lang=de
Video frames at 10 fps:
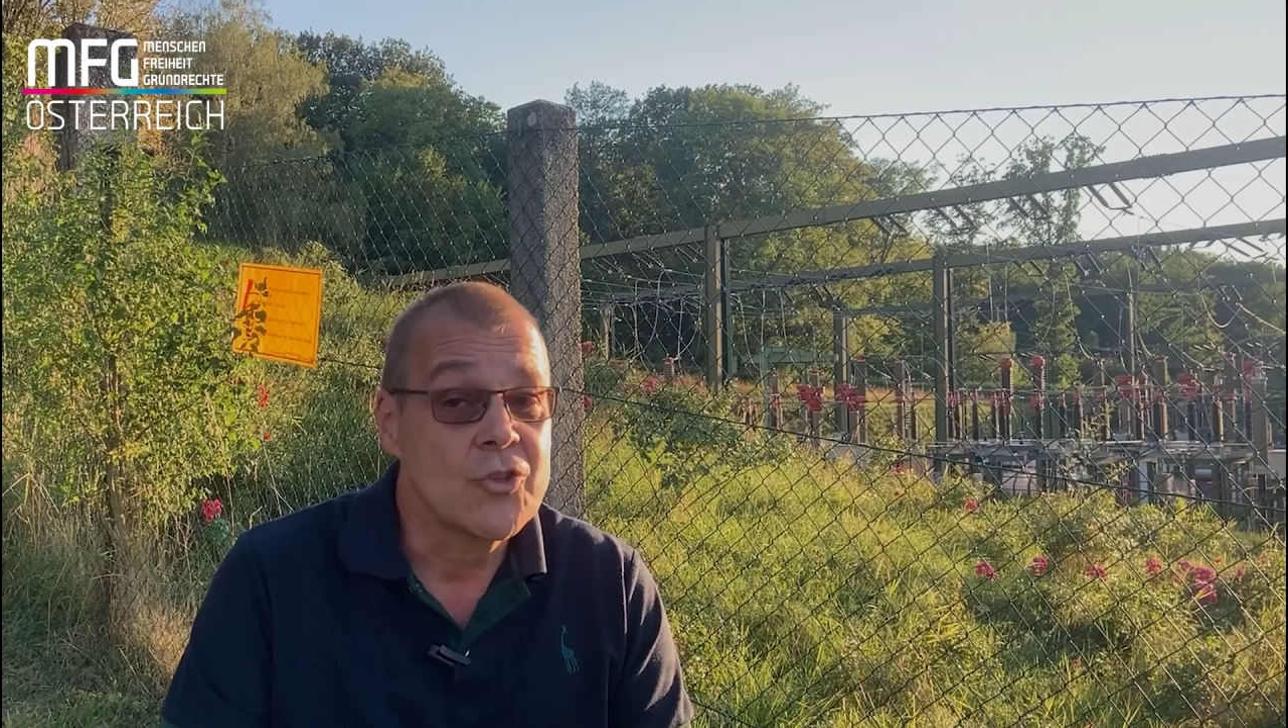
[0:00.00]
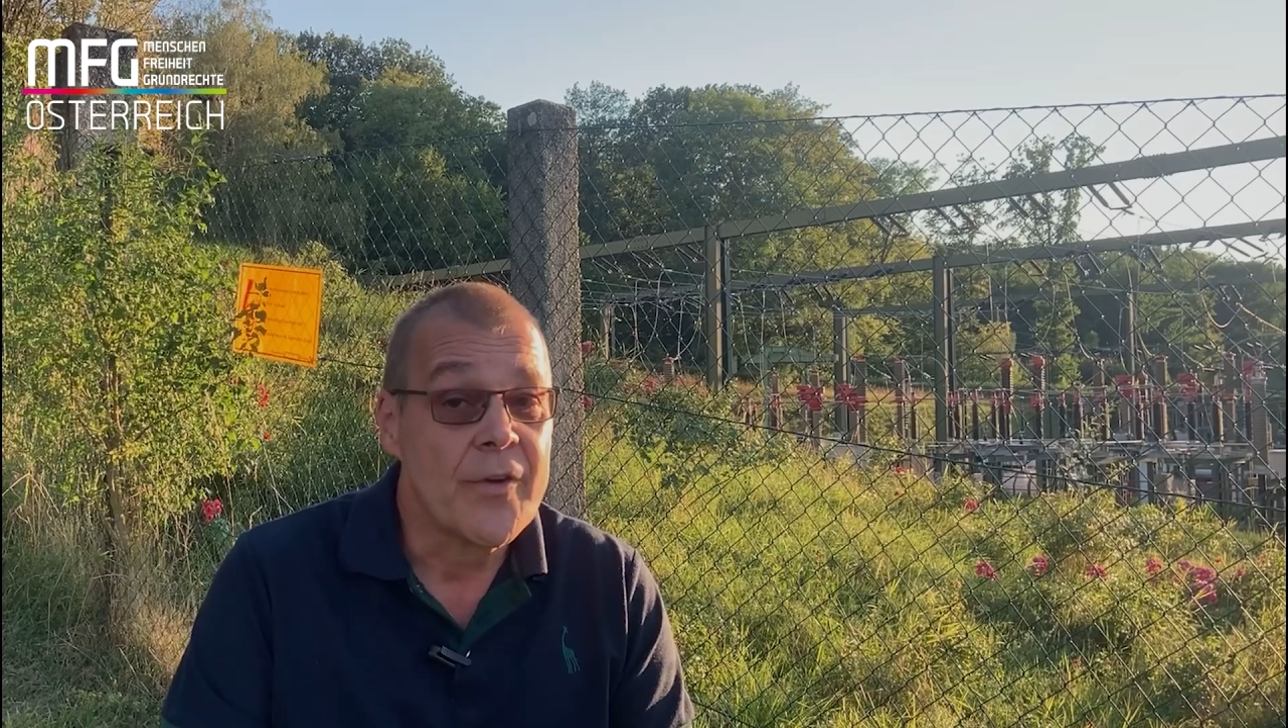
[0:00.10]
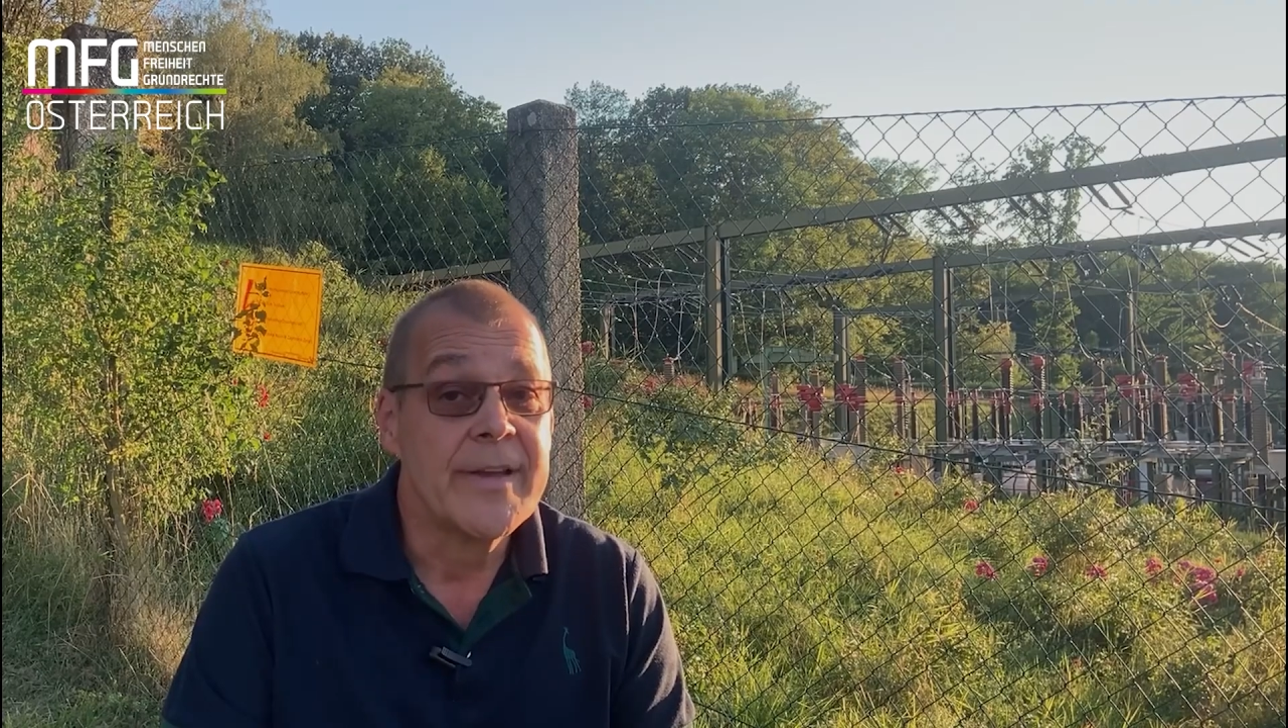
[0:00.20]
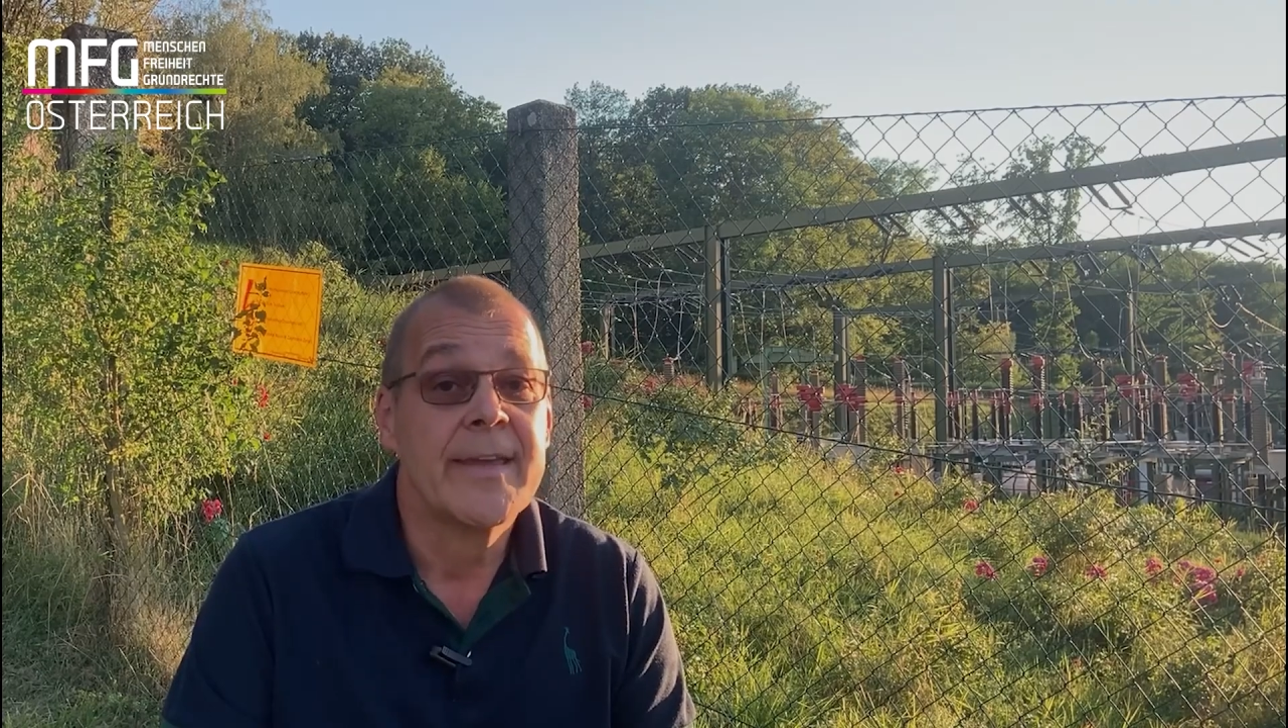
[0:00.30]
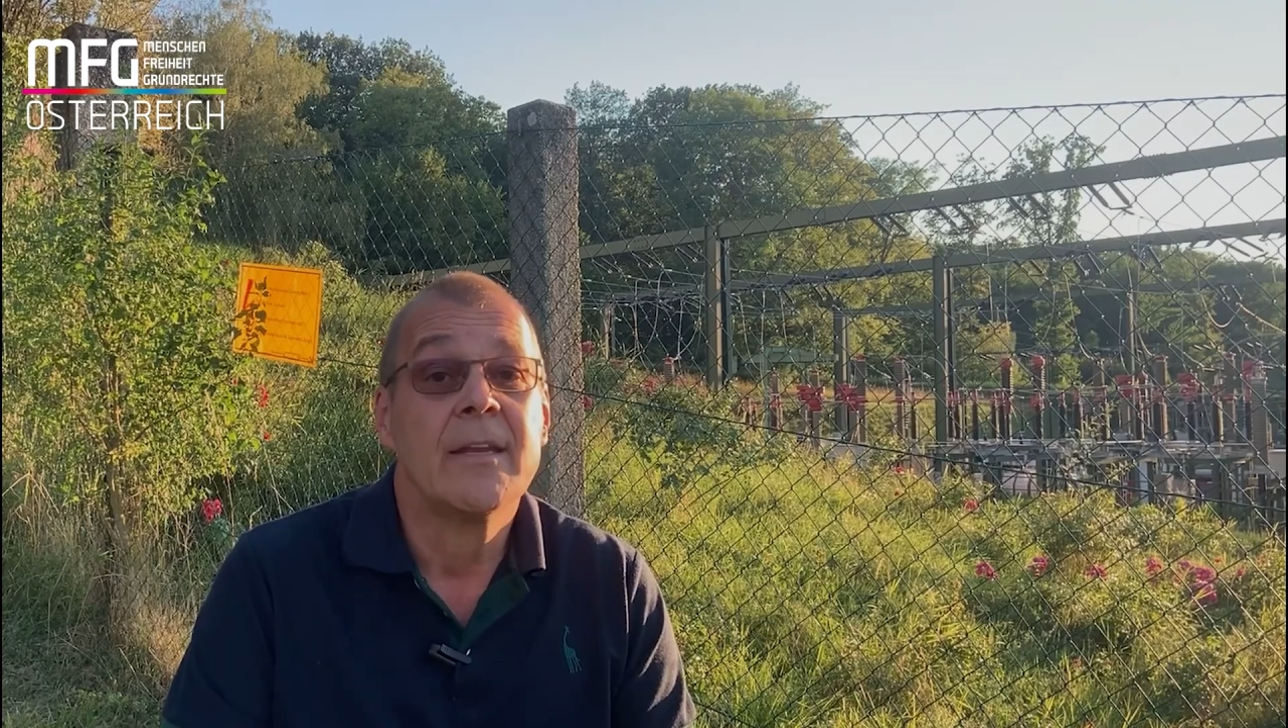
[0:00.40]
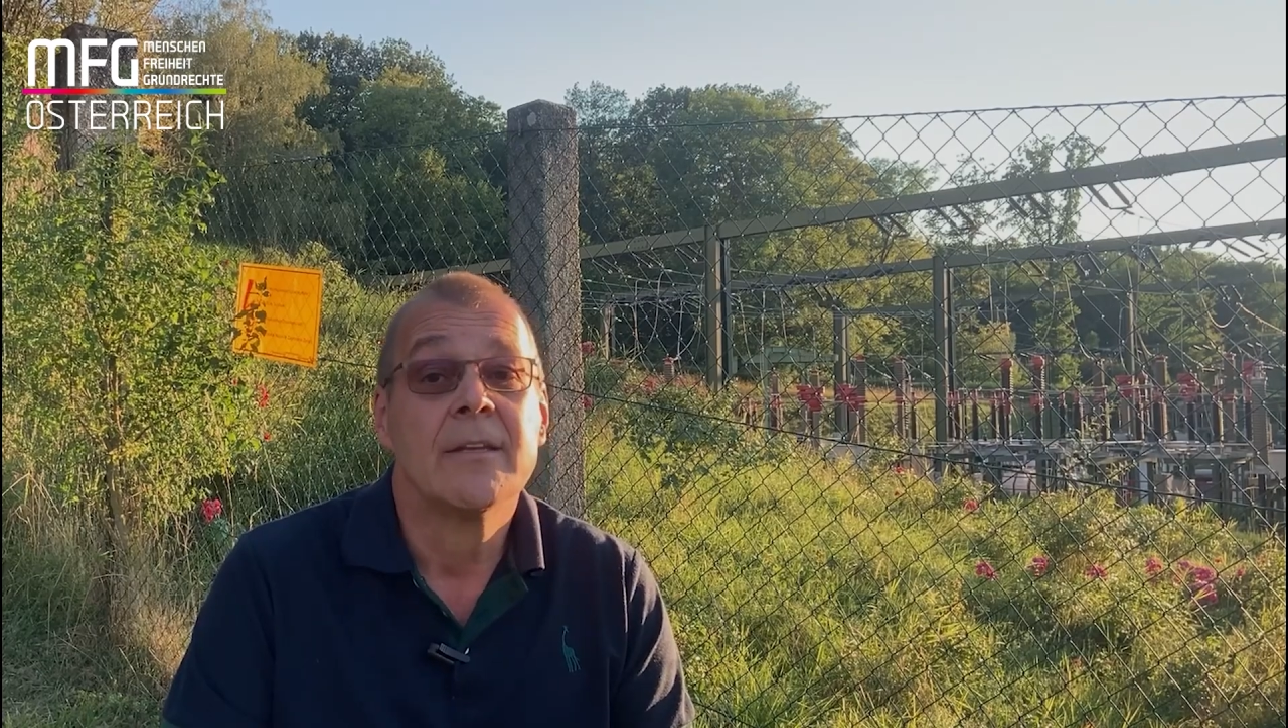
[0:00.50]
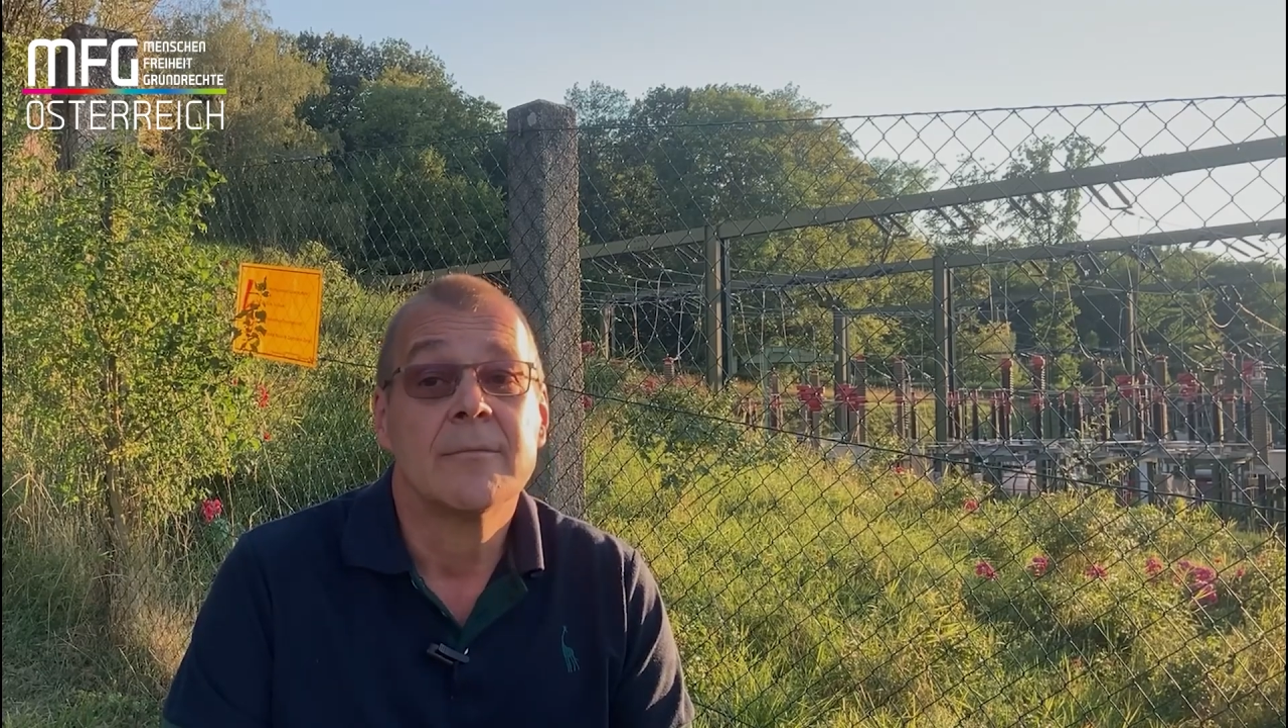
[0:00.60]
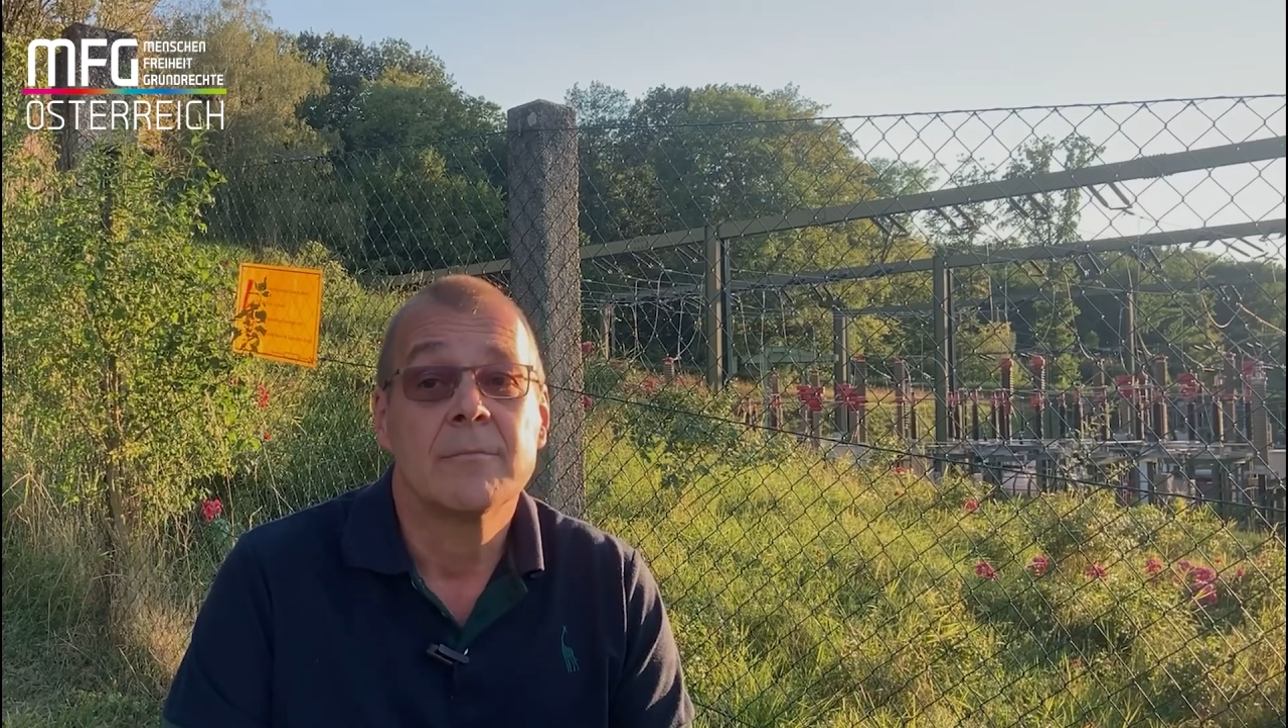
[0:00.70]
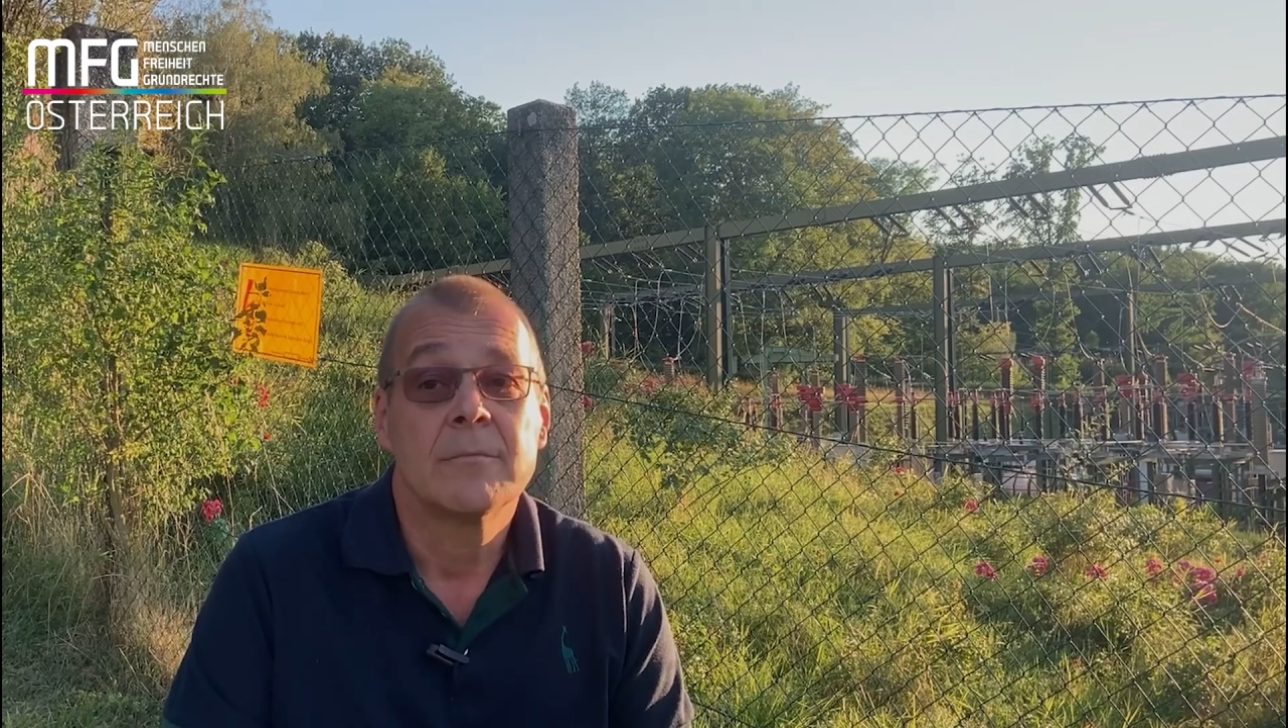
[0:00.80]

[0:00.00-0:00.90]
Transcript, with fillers: Steuergeldern.